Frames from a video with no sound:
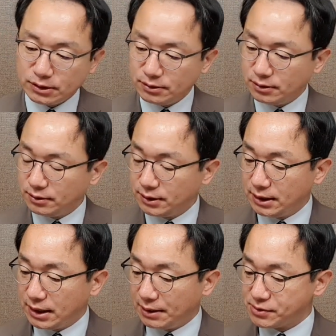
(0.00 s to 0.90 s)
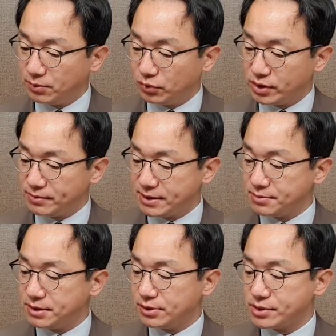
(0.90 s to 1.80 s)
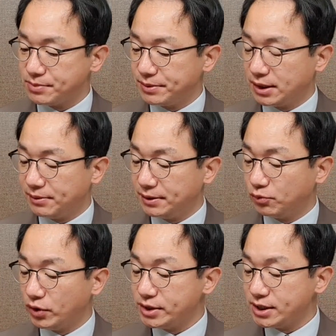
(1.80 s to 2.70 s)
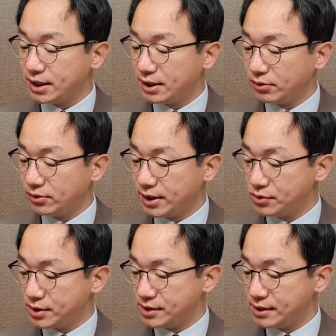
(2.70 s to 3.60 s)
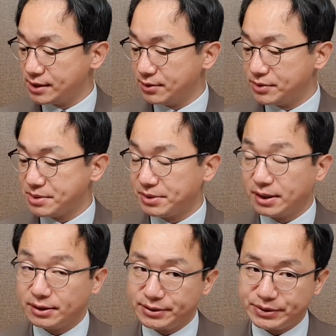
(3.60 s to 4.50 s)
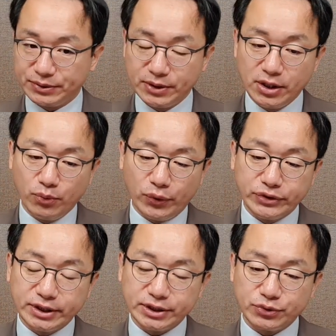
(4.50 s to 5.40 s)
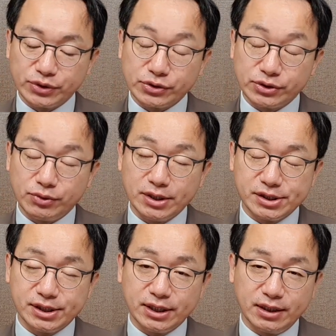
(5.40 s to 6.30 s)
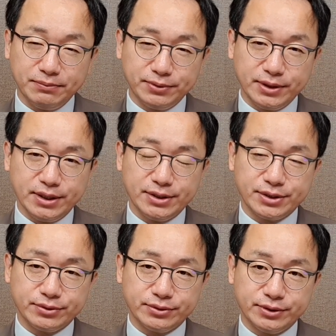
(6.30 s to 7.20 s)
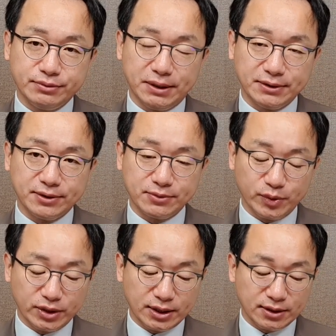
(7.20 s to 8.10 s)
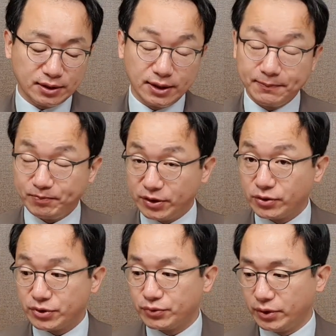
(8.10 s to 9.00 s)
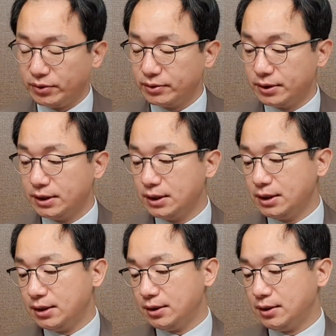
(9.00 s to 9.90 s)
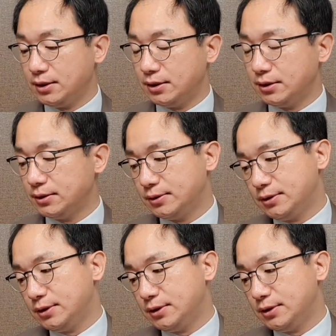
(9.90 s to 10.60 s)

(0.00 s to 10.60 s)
어, 앞서 모두에서 말씀드렸습니다만 원자재 가격은 계속해서 상승하고 있습니다. 그래서 원자재 쪽에서는 확실하게 인플레이션을 반영하고 있다는 게 느껴지고요. 어,